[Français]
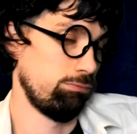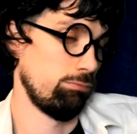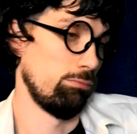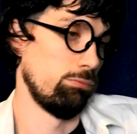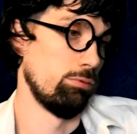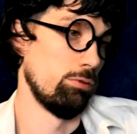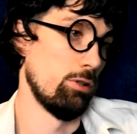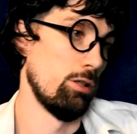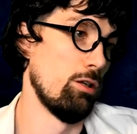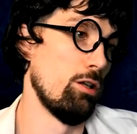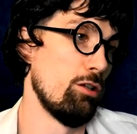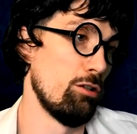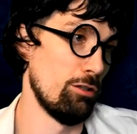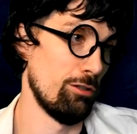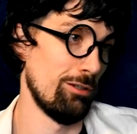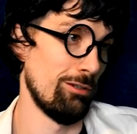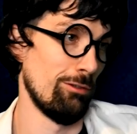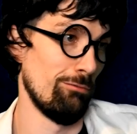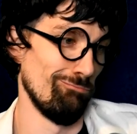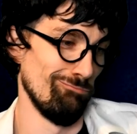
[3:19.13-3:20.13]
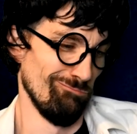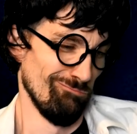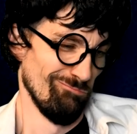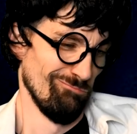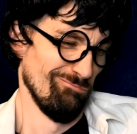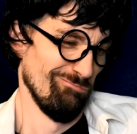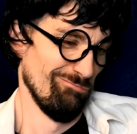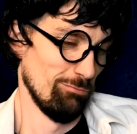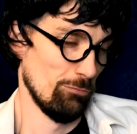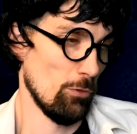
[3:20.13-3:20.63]
Nous avons récemment découvert
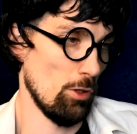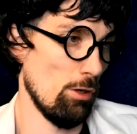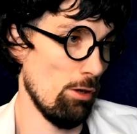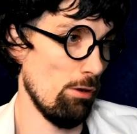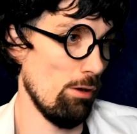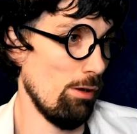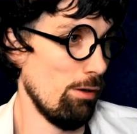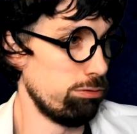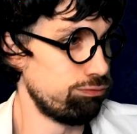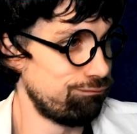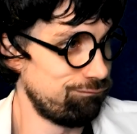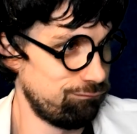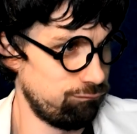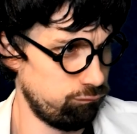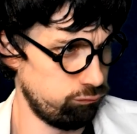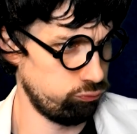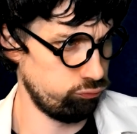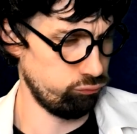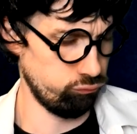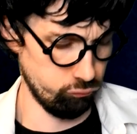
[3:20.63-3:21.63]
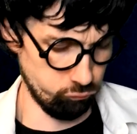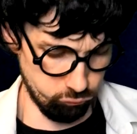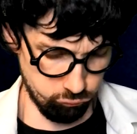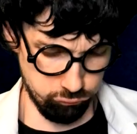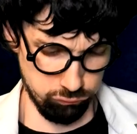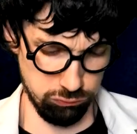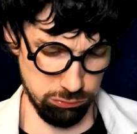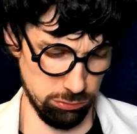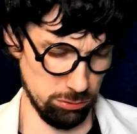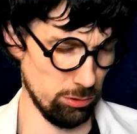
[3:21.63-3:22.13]
que plus d'un tiers des contaminés viennent
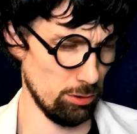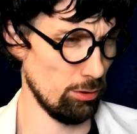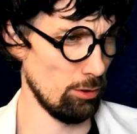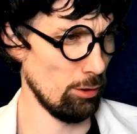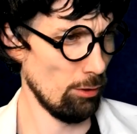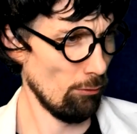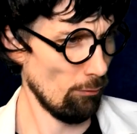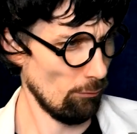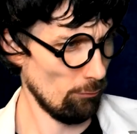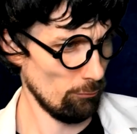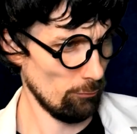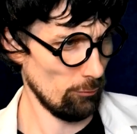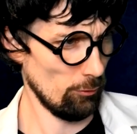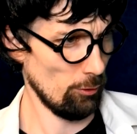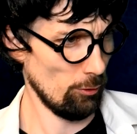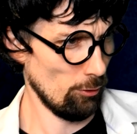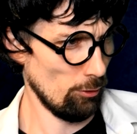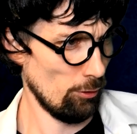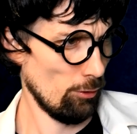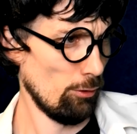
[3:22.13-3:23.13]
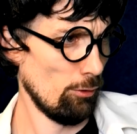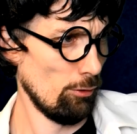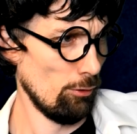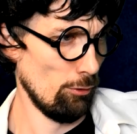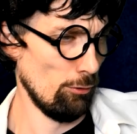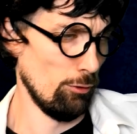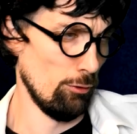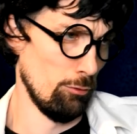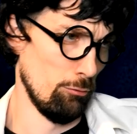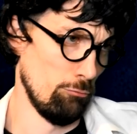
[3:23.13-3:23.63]
de chez vous. De quoi cela peut-il
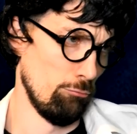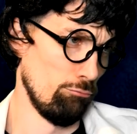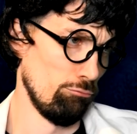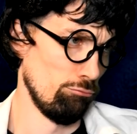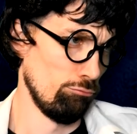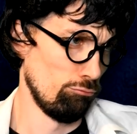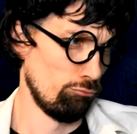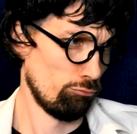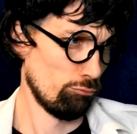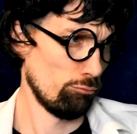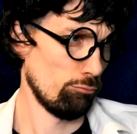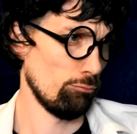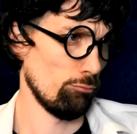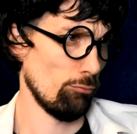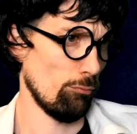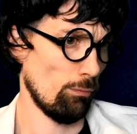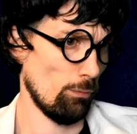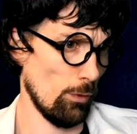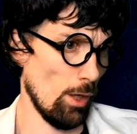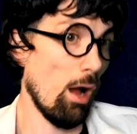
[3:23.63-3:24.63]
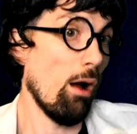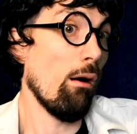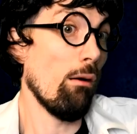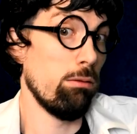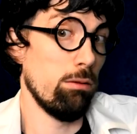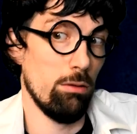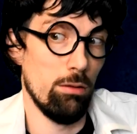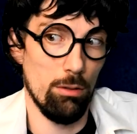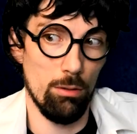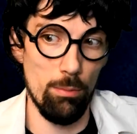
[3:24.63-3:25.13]
venir
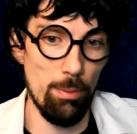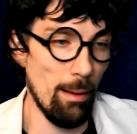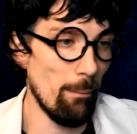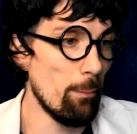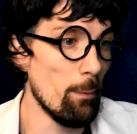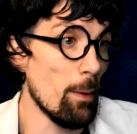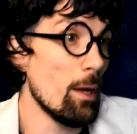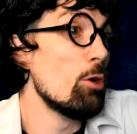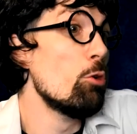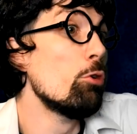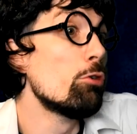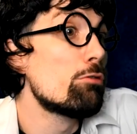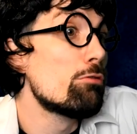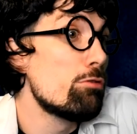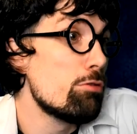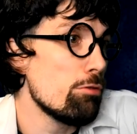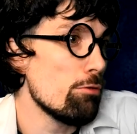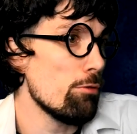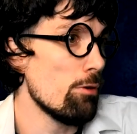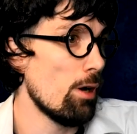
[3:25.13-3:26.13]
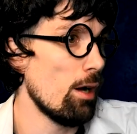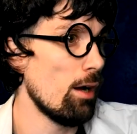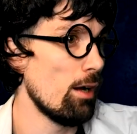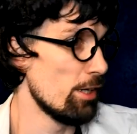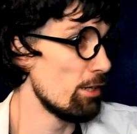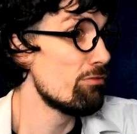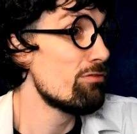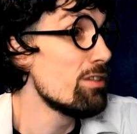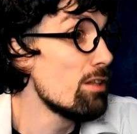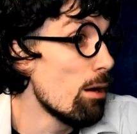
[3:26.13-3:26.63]
Oh, bah, le cul, hein,
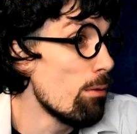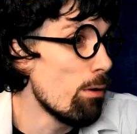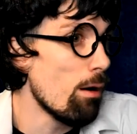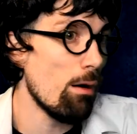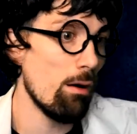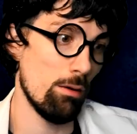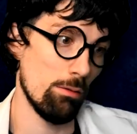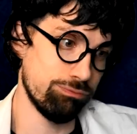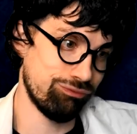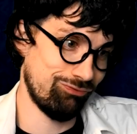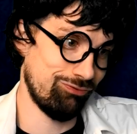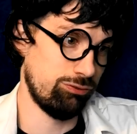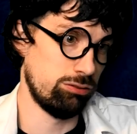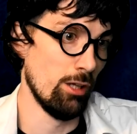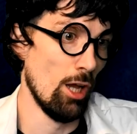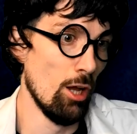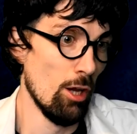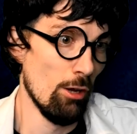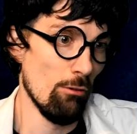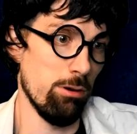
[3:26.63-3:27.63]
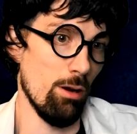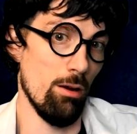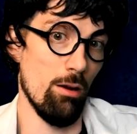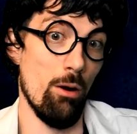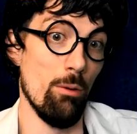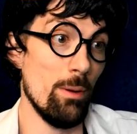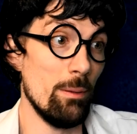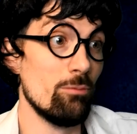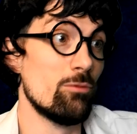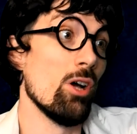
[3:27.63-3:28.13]
évidemment.
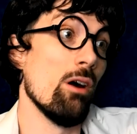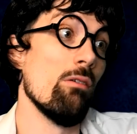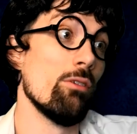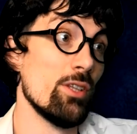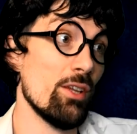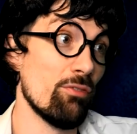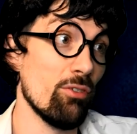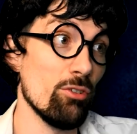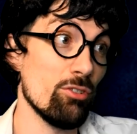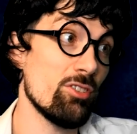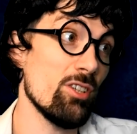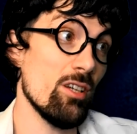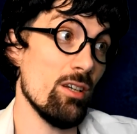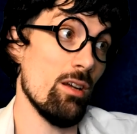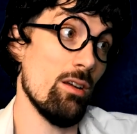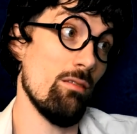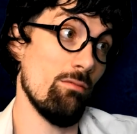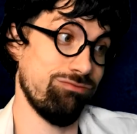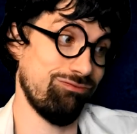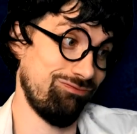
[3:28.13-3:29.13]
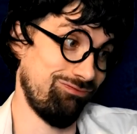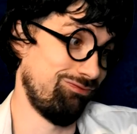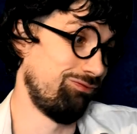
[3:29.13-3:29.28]
en même temps, on est français, hein.